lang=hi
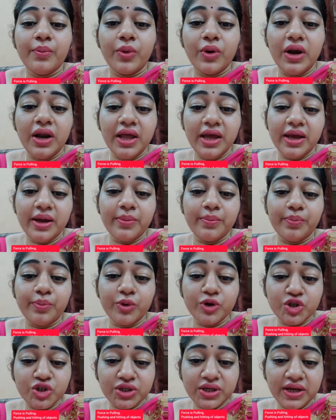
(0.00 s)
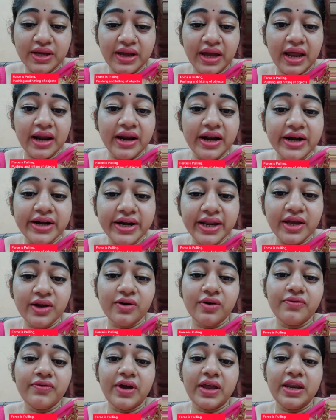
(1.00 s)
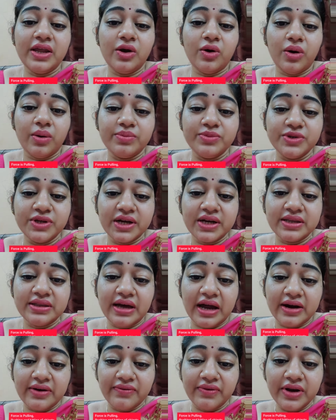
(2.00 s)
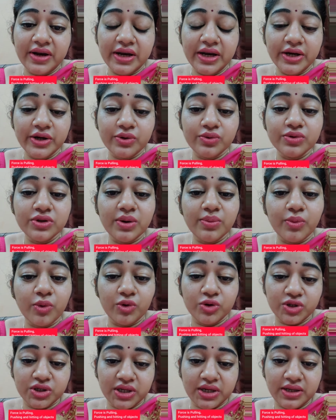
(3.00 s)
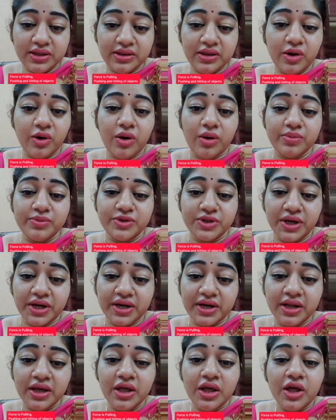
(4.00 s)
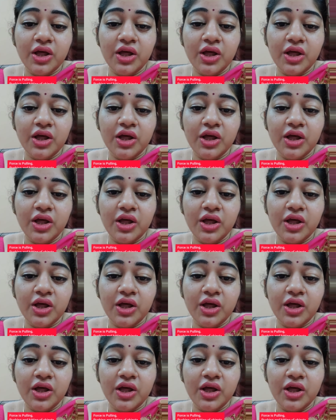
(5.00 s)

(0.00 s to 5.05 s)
पुलिंग पुशिंग एंड हिटिंग ऑफ एनी ऑब्जेक्ट दैट विल लीड टू द मोशन इन द ऑब्जेक्ट